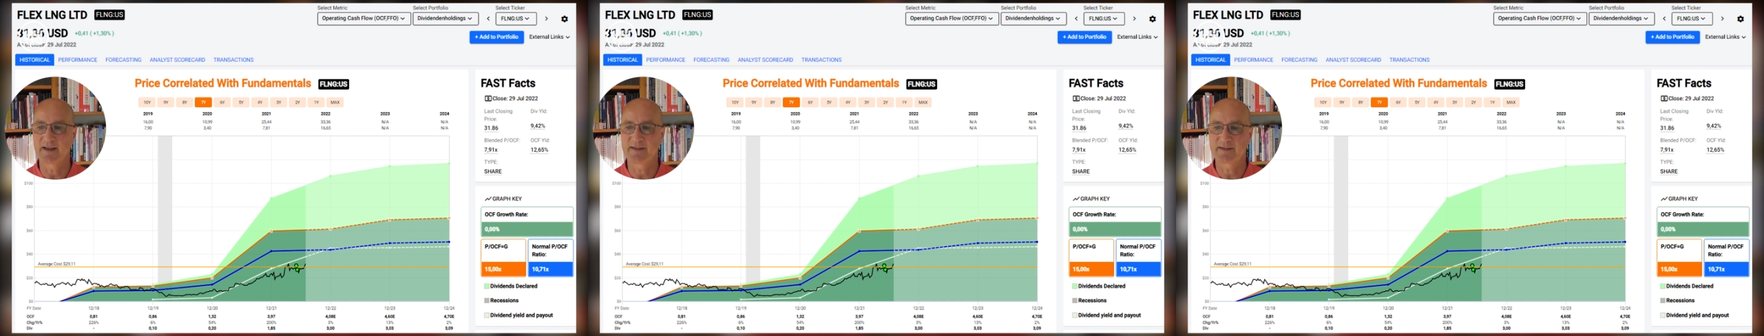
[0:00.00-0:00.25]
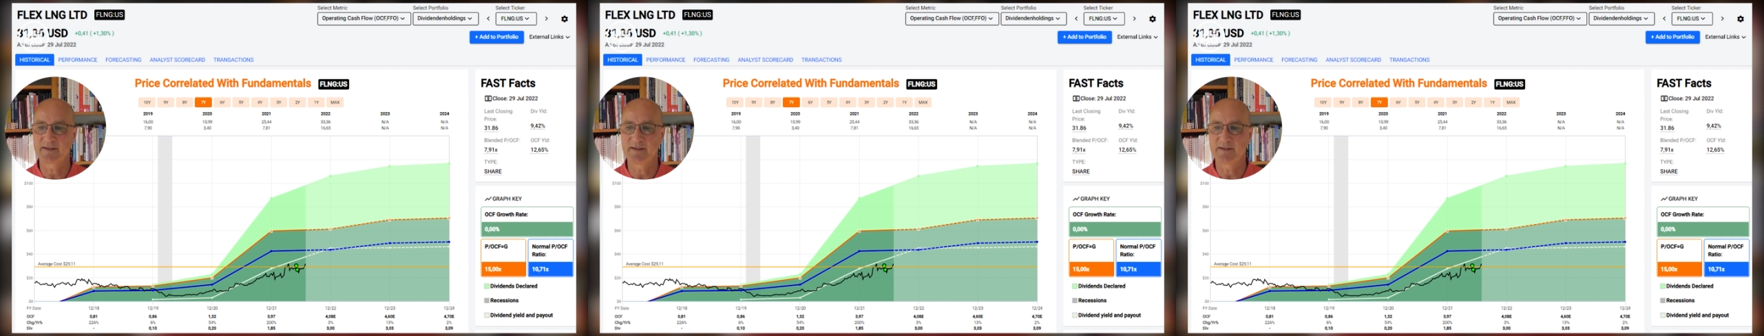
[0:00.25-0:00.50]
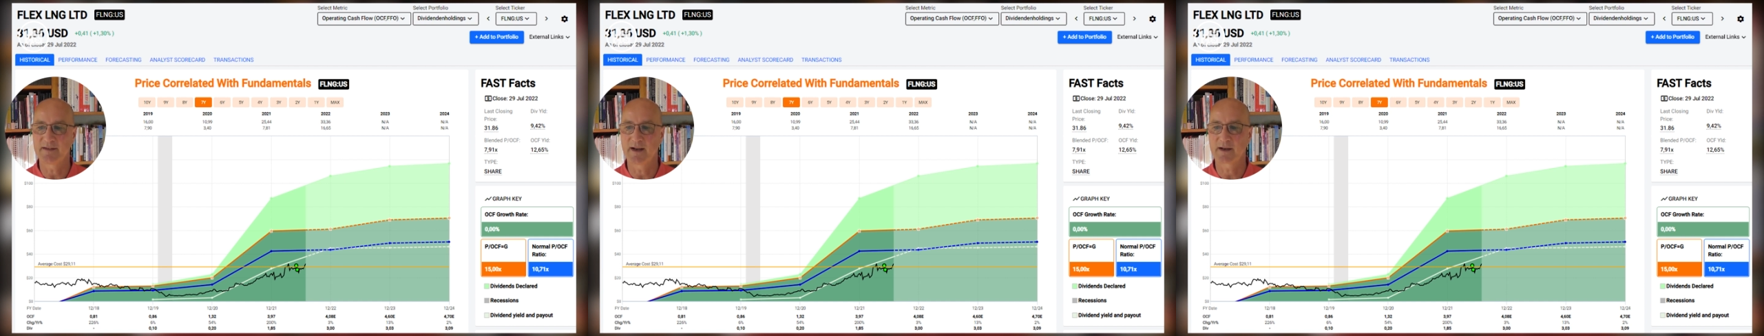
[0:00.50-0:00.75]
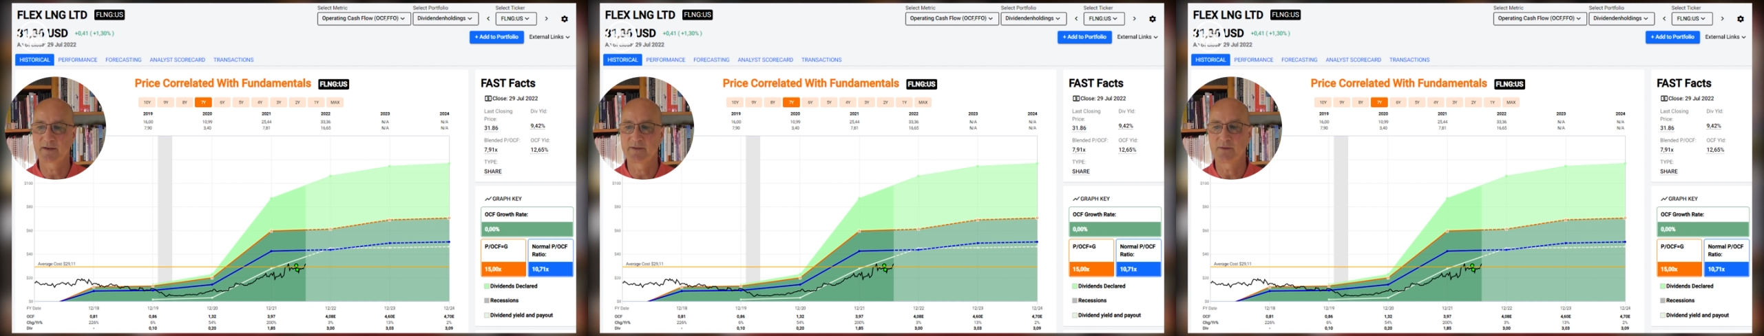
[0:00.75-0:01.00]
restlichen
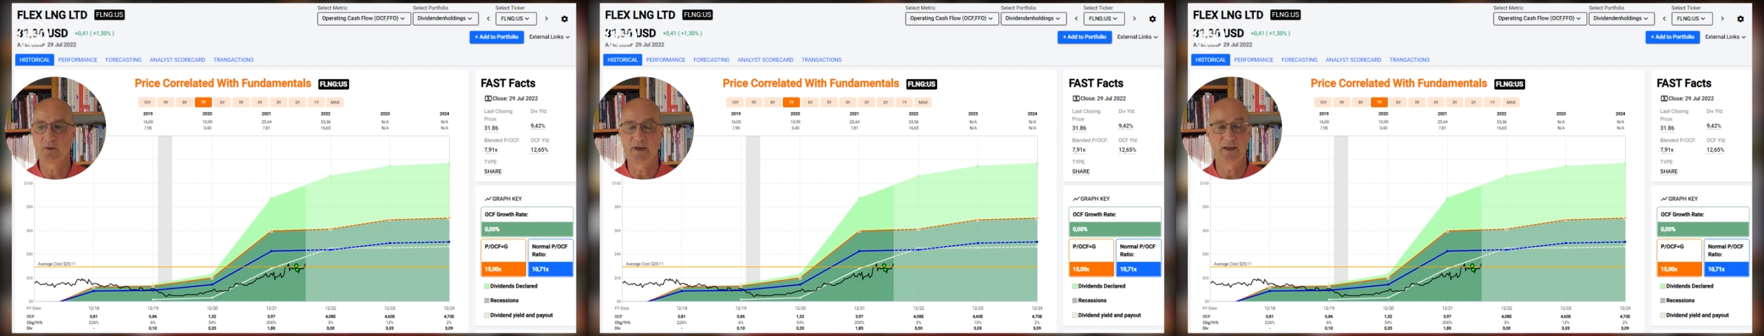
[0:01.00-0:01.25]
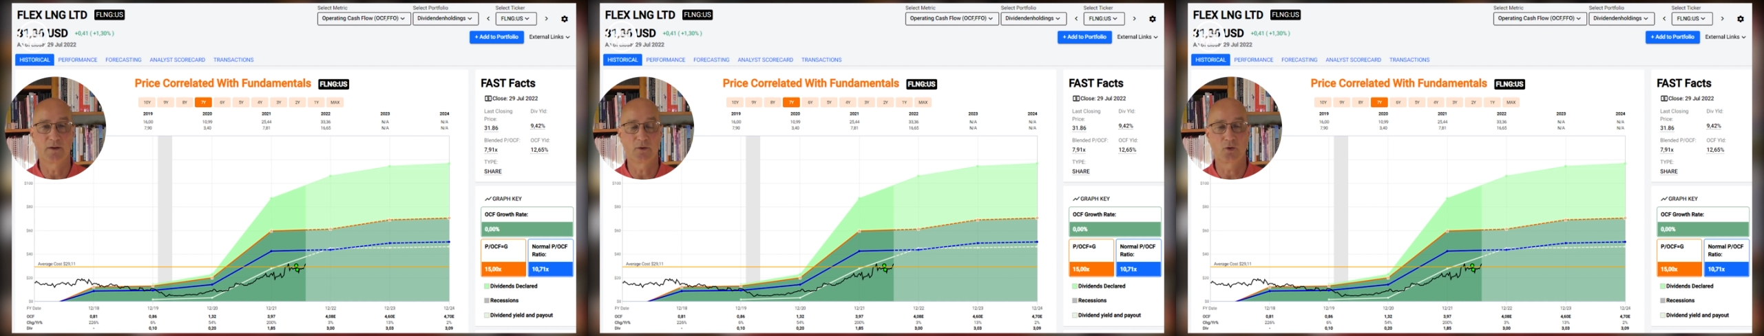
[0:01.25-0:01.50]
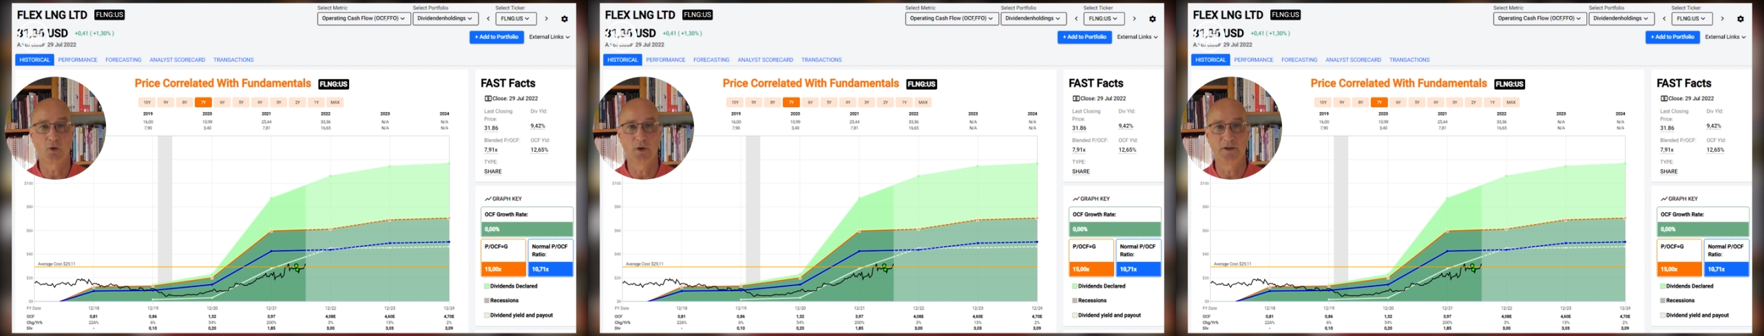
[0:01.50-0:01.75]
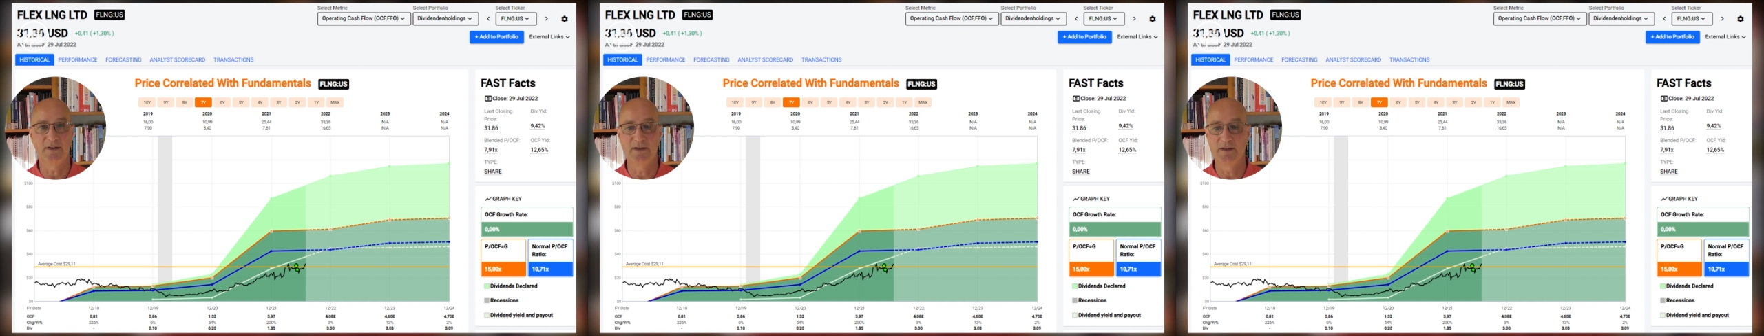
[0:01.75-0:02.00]
Aktionäre
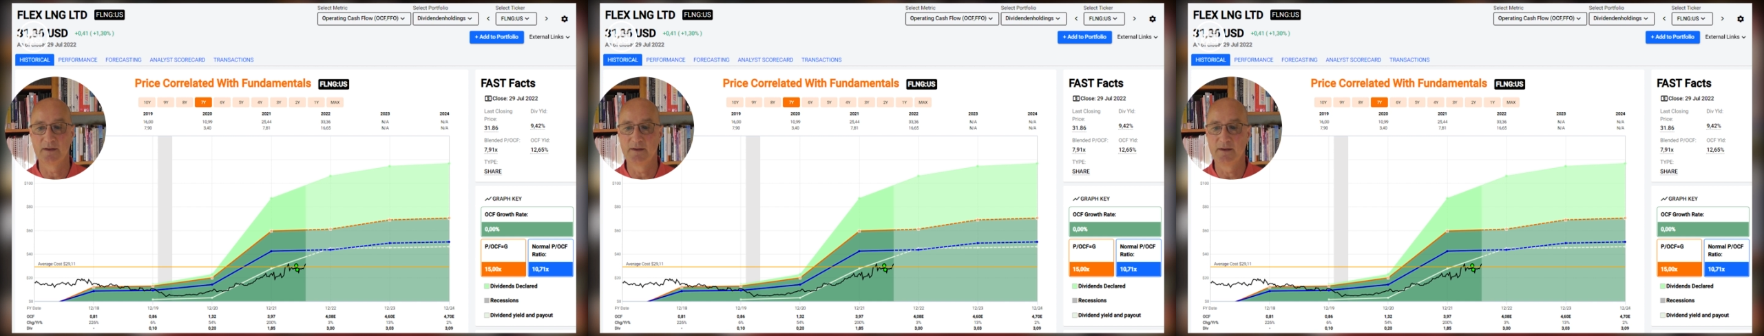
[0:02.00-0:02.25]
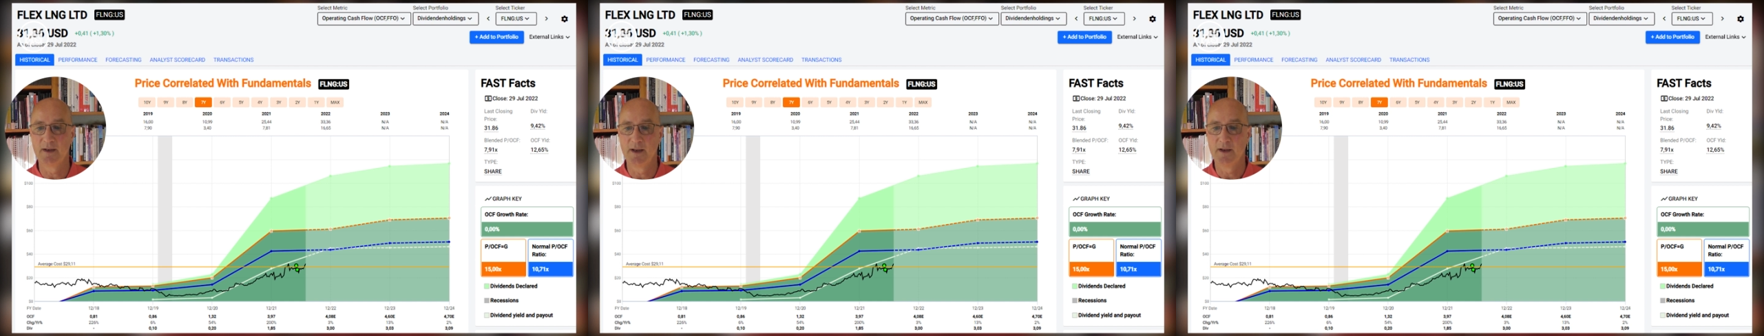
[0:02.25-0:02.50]
kollidieren,